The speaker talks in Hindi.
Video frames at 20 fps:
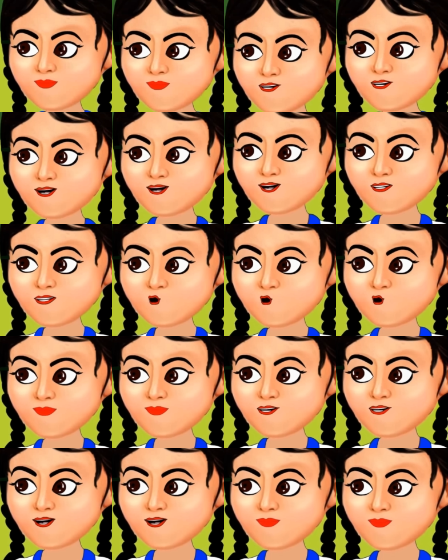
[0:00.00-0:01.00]
तो तुम
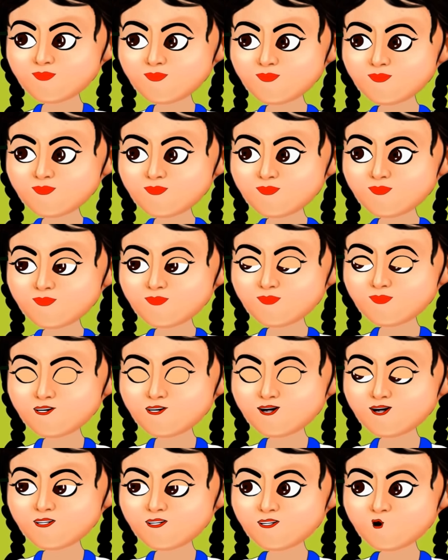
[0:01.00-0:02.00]
ही हो
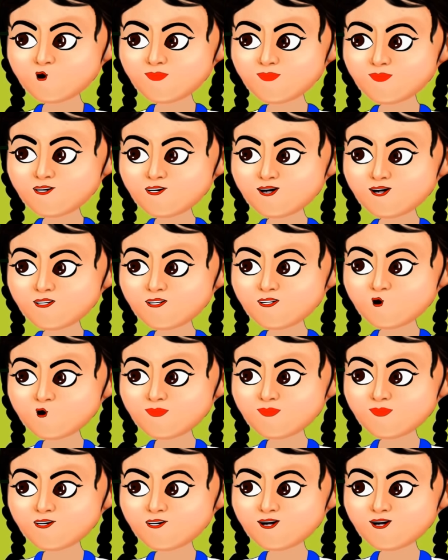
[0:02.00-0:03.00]
जो मेरी सारी
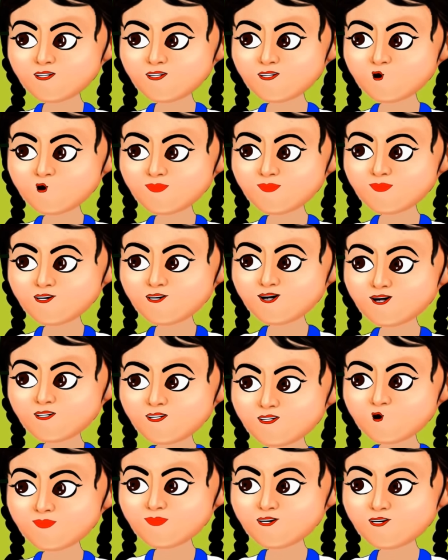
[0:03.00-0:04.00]
टॉफिया चुरा कर
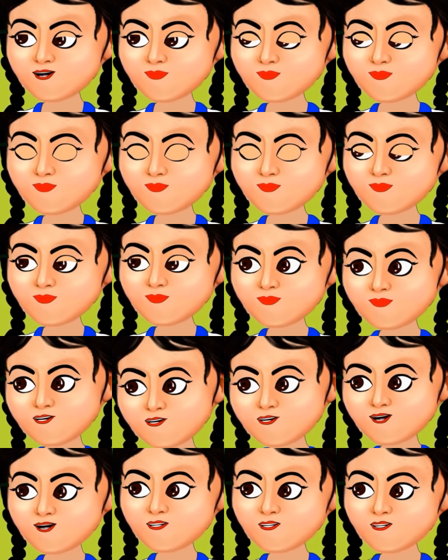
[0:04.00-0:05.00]
भाग गई थी
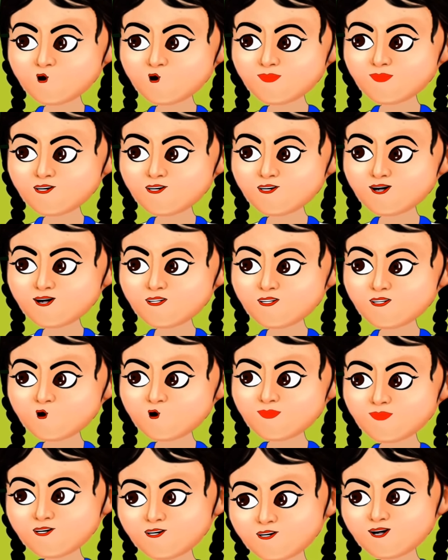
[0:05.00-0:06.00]
अब ये टॉफी
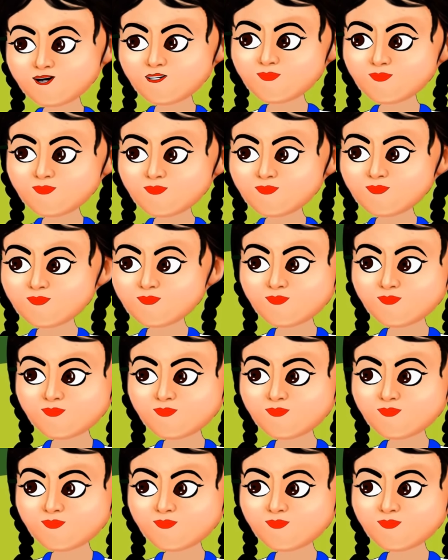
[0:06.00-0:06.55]
मेरी है